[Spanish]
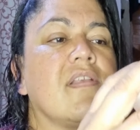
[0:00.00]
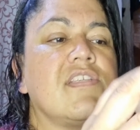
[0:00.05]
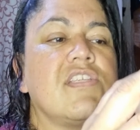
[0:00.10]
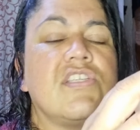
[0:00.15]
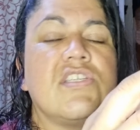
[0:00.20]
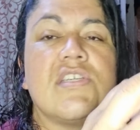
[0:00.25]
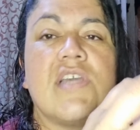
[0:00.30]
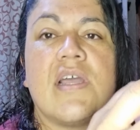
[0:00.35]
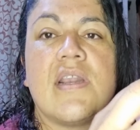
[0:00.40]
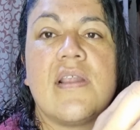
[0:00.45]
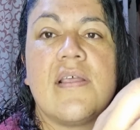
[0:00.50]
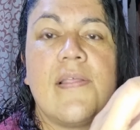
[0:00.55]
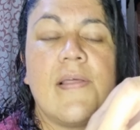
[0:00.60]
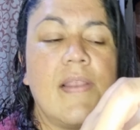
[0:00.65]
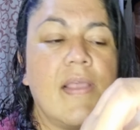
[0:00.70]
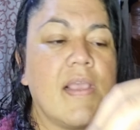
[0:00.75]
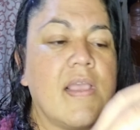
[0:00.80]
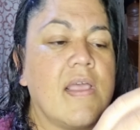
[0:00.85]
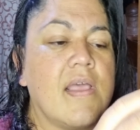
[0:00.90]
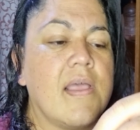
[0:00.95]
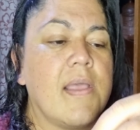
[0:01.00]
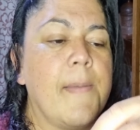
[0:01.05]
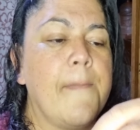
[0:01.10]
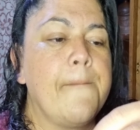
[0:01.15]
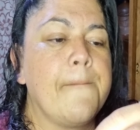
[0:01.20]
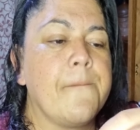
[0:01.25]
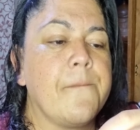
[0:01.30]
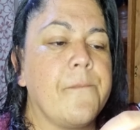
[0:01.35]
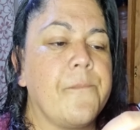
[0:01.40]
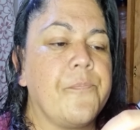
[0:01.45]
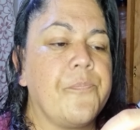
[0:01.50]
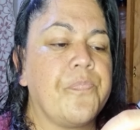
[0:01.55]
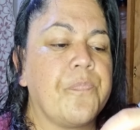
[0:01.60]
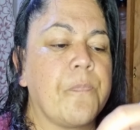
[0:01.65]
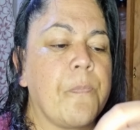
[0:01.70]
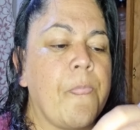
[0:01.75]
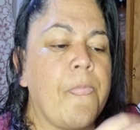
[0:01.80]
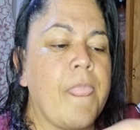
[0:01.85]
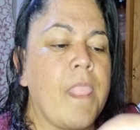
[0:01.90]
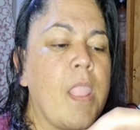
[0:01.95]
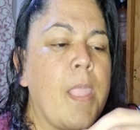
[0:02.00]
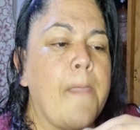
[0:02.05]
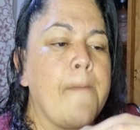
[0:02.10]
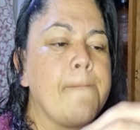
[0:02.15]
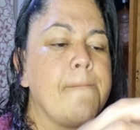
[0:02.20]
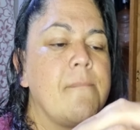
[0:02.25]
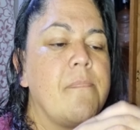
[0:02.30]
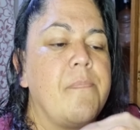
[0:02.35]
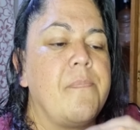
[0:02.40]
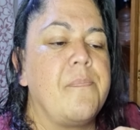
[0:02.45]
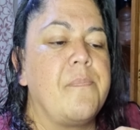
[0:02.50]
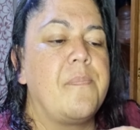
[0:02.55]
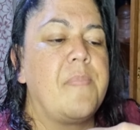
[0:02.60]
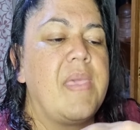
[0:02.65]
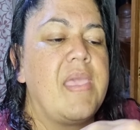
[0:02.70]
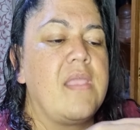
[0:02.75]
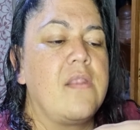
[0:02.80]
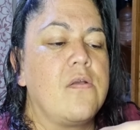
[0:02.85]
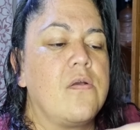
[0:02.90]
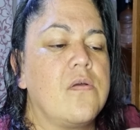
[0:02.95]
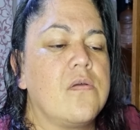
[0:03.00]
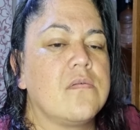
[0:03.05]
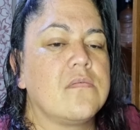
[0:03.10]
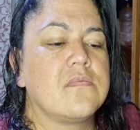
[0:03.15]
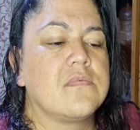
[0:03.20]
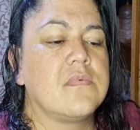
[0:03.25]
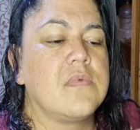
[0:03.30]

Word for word: chicharrada la caja. Pero